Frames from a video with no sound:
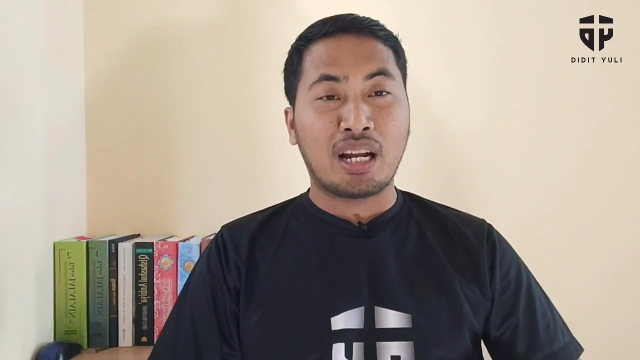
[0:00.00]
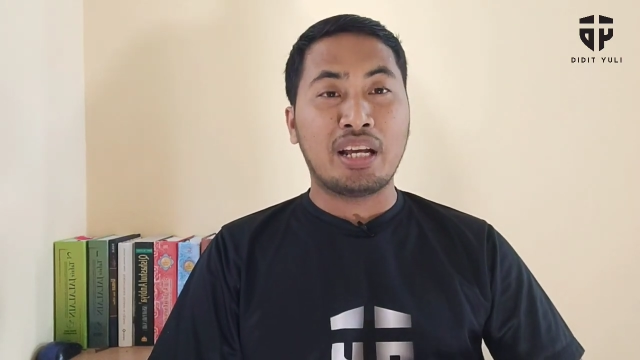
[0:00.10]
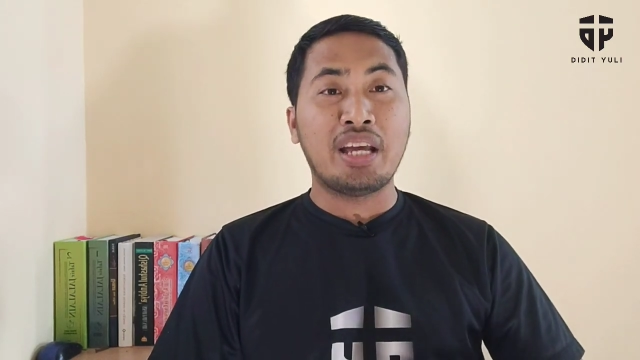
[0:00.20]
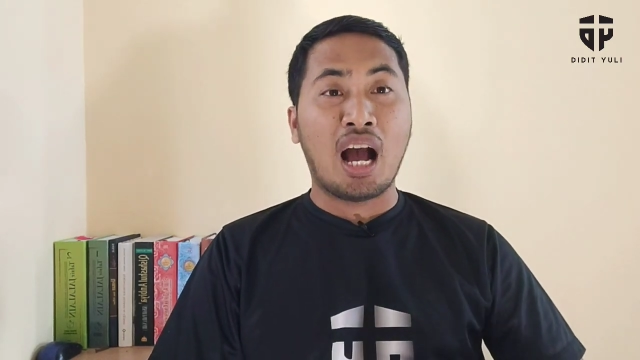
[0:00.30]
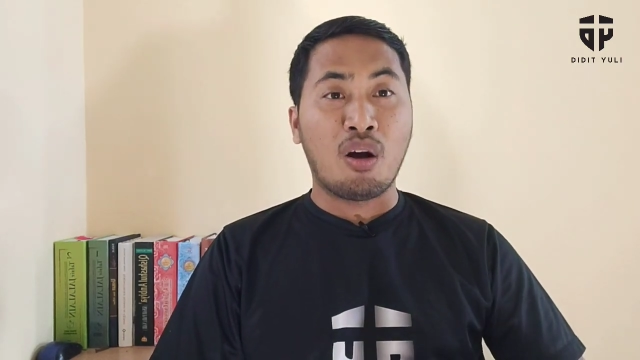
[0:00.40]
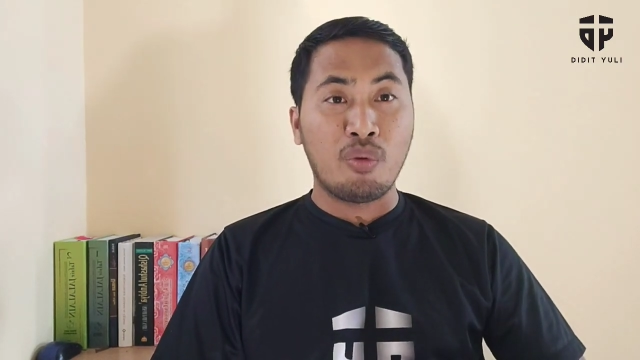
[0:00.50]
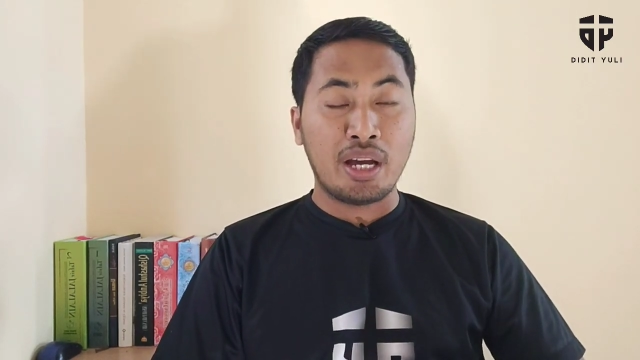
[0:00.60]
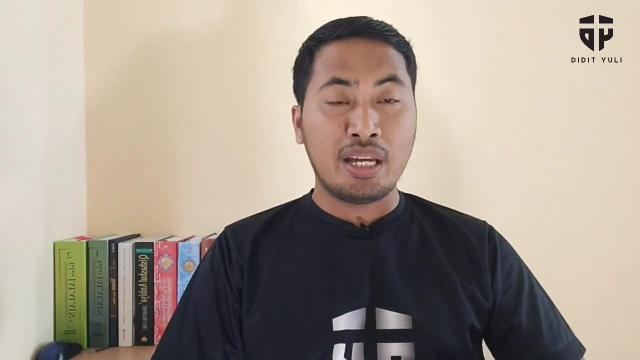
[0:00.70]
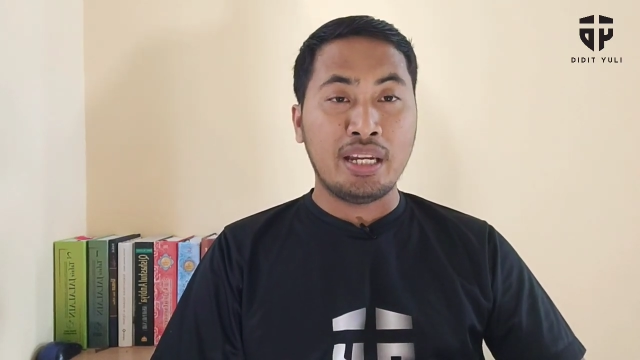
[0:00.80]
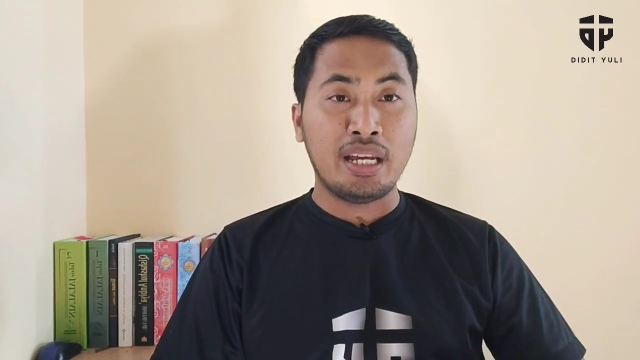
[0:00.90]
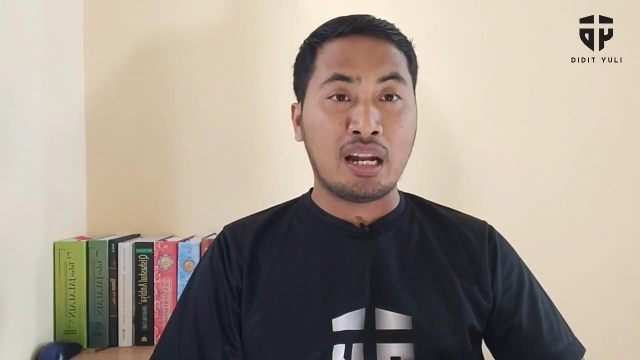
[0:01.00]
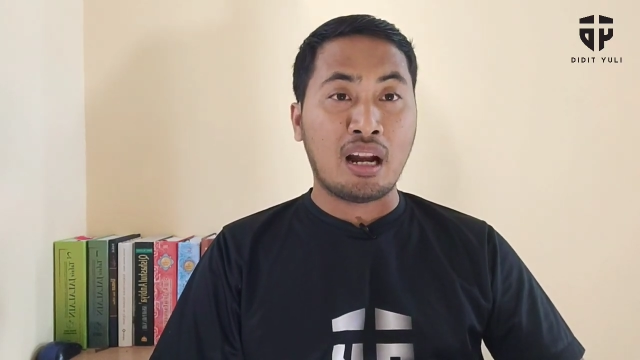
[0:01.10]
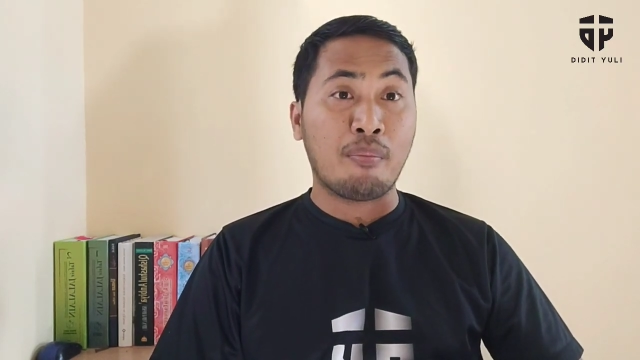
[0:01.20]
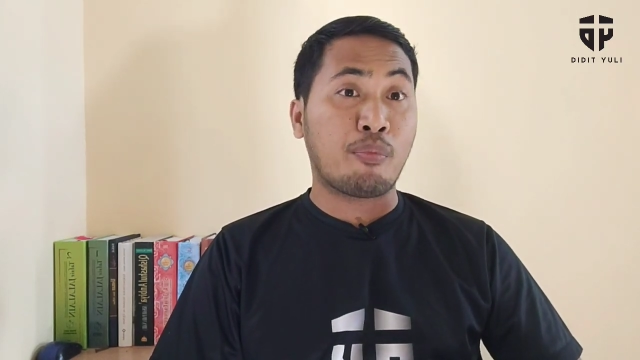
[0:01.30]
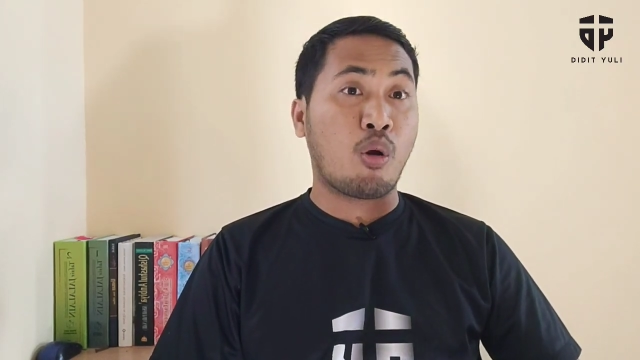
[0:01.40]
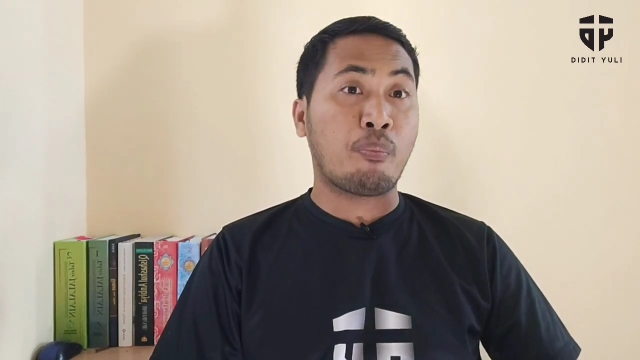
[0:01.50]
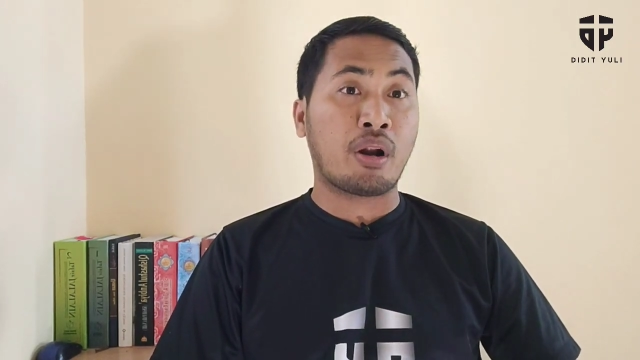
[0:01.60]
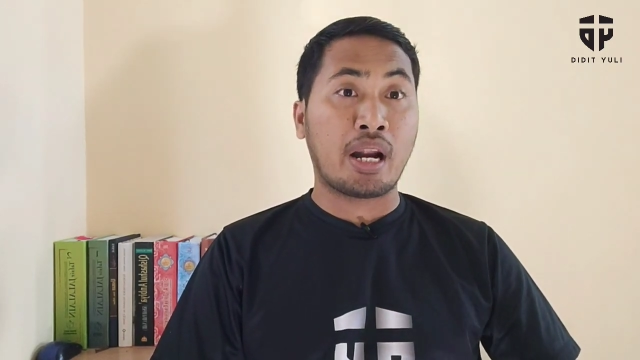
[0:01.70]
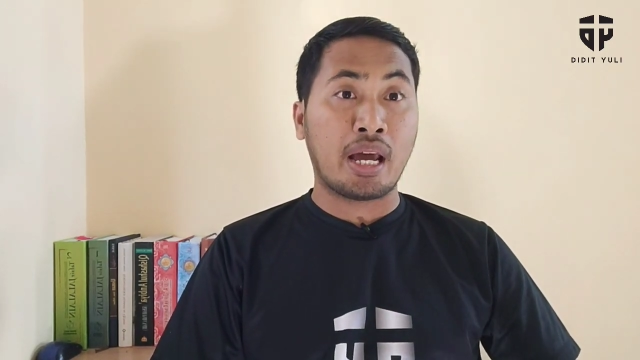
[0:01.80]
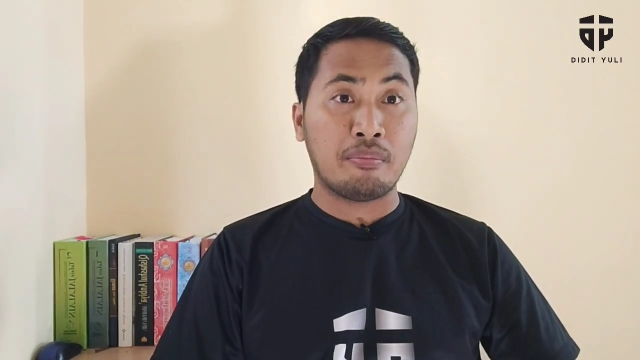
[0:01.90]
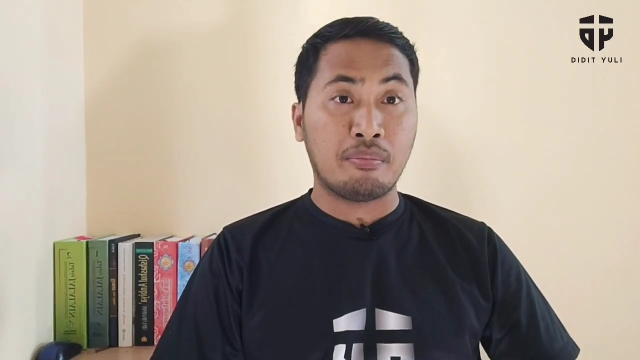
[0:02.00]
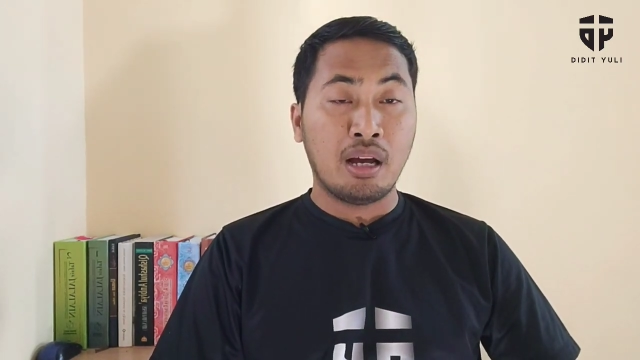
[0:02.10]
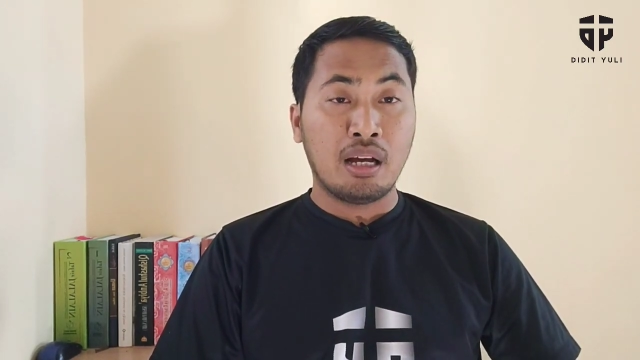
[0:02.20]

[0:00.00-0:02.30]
Karena Yahweh ini adalah proper name.